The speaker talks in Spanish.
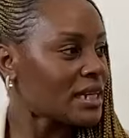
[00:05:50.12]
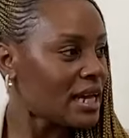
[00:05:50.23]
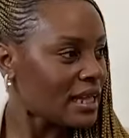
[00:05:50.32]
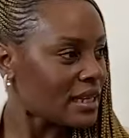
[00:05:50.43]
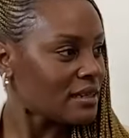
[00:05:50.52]
no
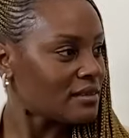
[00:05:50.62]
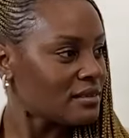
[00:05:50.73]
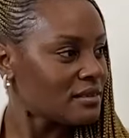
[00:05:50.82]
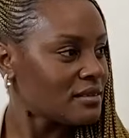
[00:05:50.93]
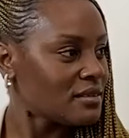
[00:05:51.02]
hace
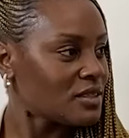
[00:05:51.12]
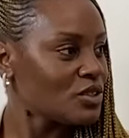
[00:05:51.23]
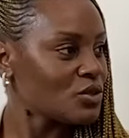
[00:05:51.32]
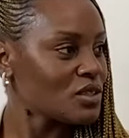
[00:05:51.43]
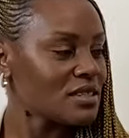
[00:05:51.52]
nada.
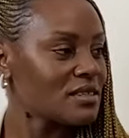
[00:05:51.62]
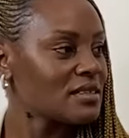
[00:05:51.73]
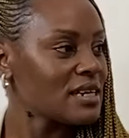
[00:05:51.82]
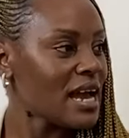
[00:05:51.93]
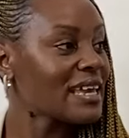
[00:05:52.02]
Entonces,
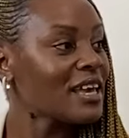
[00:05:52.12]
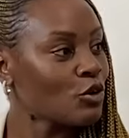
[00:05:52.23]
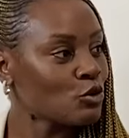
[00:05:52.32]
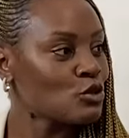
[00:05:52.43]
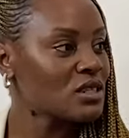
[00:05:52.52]

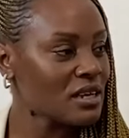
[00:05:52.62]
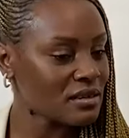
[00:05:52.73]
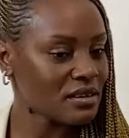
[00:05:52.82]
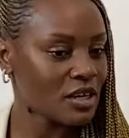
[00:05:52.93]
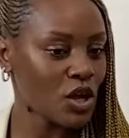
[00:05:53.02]
hay que
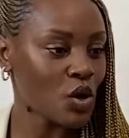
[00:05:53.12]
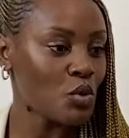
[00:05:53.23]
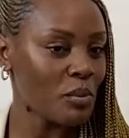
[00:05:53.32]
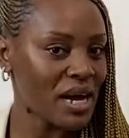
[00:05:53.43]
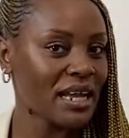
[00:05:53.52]
conocer,
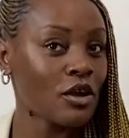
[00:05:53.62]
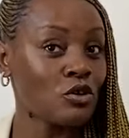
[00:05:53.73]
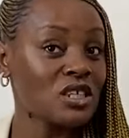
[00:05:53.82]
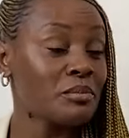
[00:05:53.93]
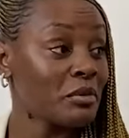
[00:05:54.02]
creo que como
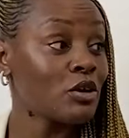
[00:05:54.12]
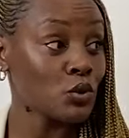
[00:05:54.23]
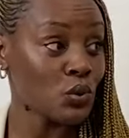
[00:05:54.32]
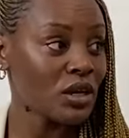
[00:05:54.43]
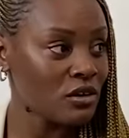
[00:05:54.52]
madre hay que conocer
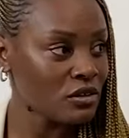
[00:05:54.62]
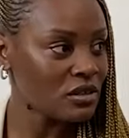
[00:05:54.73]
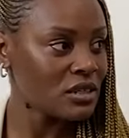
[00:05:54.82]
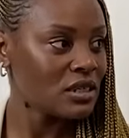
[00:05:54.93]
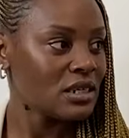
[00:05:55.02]
primero a tu
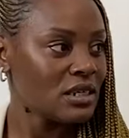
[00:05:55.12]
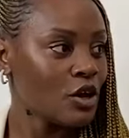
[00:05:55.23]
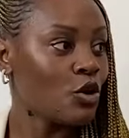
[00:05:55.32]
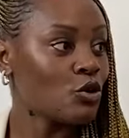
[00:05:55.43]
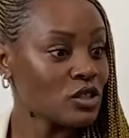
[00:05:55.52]
hijo,
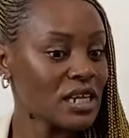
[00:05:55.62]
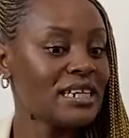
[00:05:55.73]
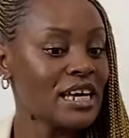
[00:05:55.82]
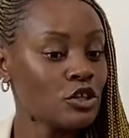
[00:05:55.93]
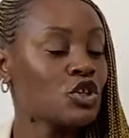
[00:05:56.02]
hmm.
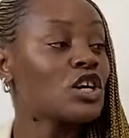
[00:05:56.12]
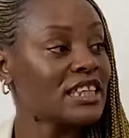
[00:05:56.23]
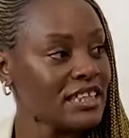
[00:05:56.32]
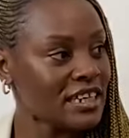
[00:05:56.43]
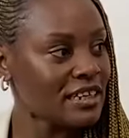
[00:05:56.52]
conocer el
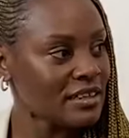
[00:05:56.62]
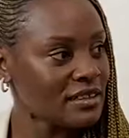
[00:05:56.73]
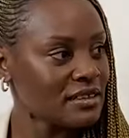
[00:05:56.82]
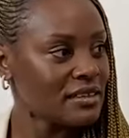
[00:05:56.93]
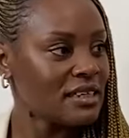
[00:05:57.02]
diagnóstico que
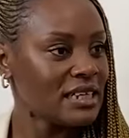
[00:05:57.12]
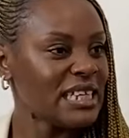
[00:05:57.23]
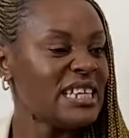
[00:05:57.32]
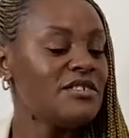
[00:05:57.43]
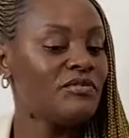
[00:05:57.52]
tiene,
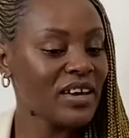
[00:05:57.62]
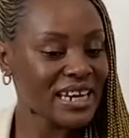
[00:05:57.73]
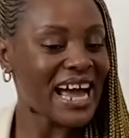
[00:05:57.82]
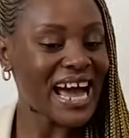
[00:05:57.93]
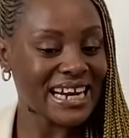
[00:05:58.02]
y
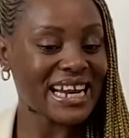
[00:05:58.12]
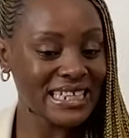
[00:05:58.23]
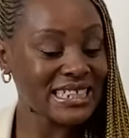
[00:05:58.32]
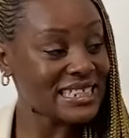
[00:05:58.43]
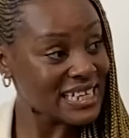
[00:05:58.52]
ver
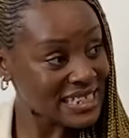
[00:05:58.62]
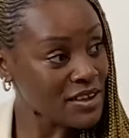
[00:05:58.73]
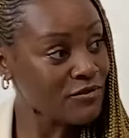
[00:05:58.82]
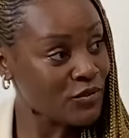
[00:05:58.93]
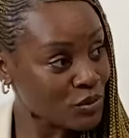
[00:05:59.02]
a raíz
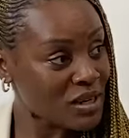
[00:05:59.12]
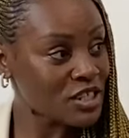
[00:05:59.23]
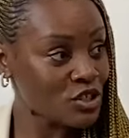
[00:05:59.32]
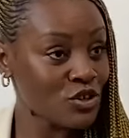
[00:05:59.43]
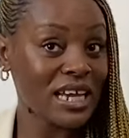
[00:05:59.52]
de esa
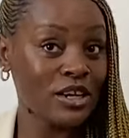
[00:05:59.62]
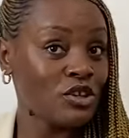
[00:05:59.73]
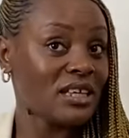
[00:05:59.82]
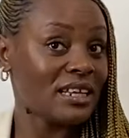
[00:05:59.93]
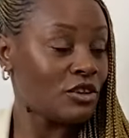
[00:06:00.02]

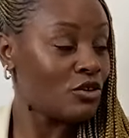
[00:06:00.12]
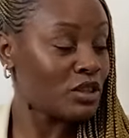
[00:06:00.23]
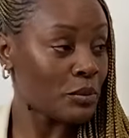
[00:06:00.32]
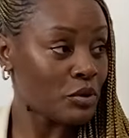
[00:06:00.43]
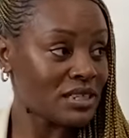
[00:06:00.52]
información que no
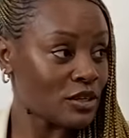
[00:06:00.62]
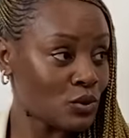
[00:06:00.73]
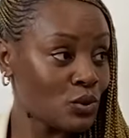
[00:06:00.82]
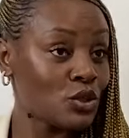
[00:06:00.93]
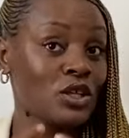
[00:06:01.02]
te, no te
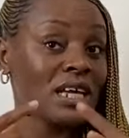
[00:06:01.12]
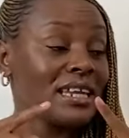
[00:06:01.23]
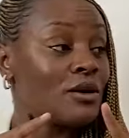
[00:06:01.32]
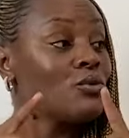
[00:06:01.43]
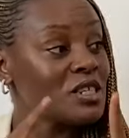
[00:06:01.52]
puedes dar tú,
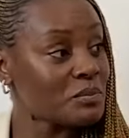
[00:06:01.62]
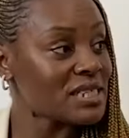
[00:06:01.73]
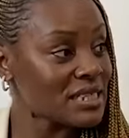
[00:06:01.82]
te tiene que dar un